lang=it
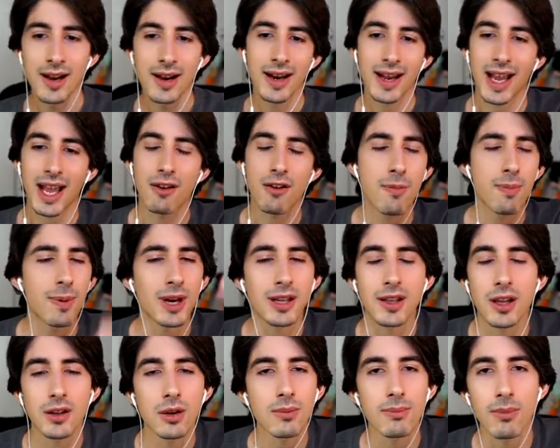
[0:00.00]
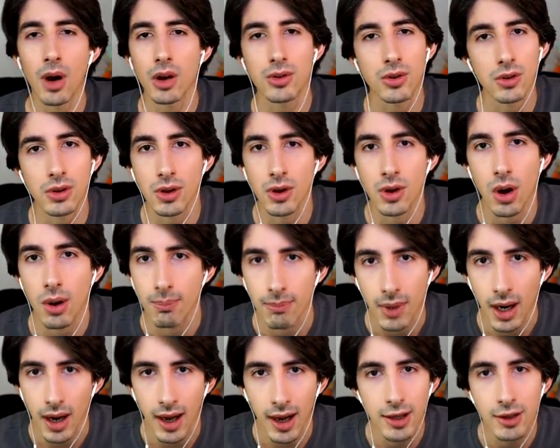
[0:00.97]
Raga, vi perdete un botto di
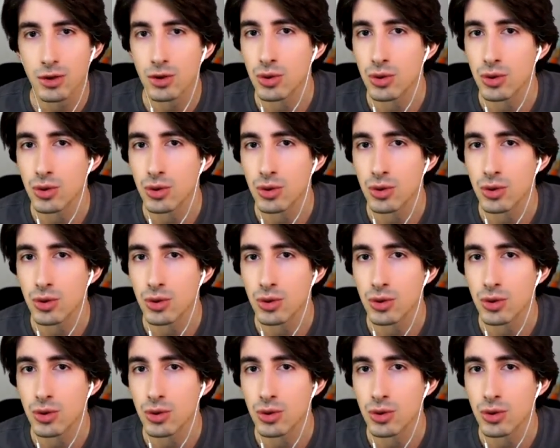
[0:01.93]
roba. Eh,